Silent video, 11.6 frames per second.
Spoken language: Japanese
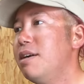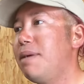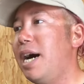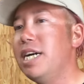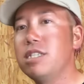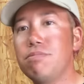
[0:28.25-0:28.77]
ま
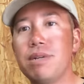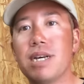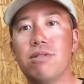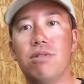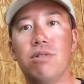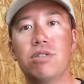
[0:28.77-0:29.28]
あ、IG
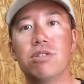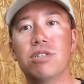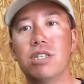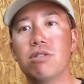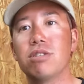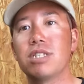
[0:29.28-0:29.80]
プラグを中
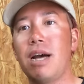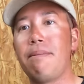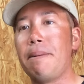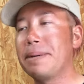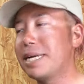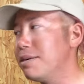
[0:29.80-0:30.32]
心とした、まあ、
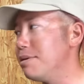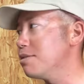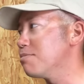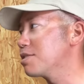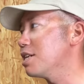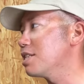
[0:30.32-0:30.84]
ビッグウェイで
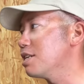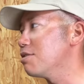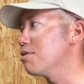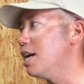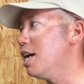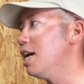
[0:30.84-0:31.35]
も使ったりと
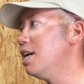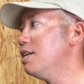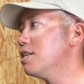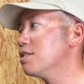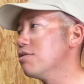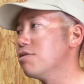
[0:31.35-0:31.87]
か
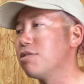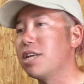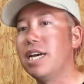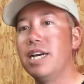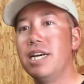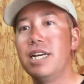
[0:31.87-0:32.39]
そういうので、